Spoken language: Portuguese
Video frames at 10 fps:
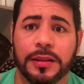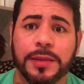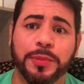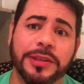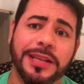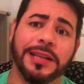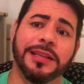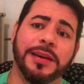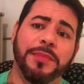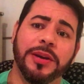Depois dela
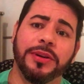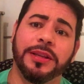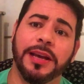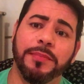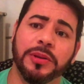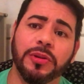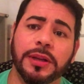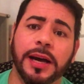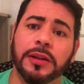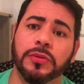ter meio que ter
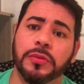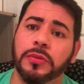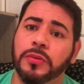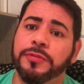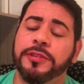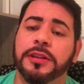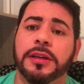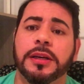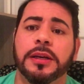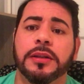abandonado o
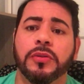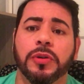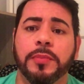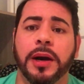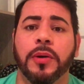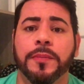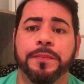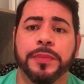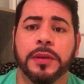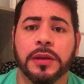Vita normal,
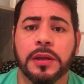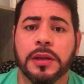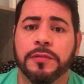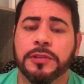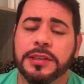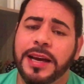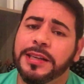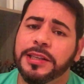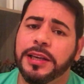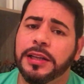você
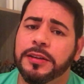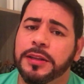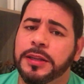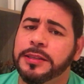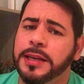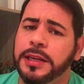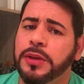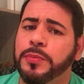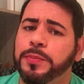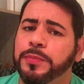acha que ela
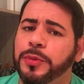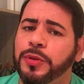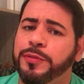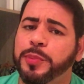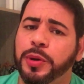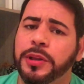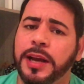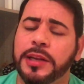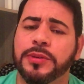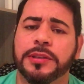lançaria um novo
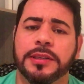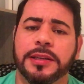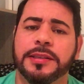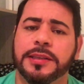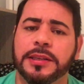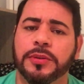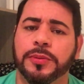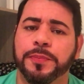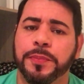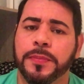portátil assim esse
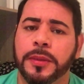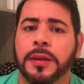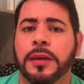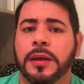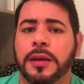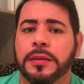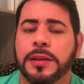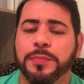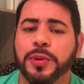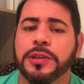ano?
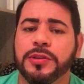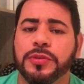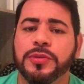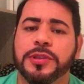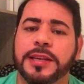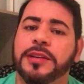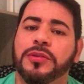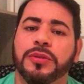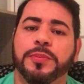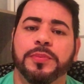depois do
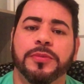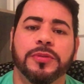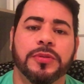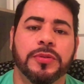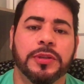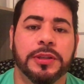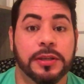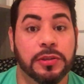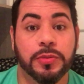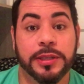sucesso do, do
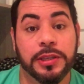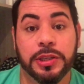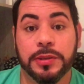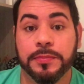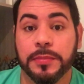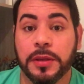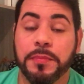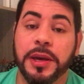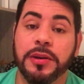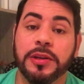Nintendo Switch,
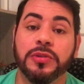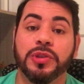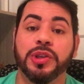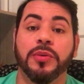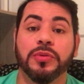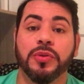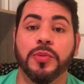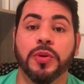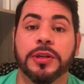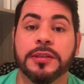meio que surgiu alguns
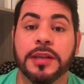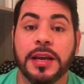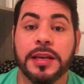rumores.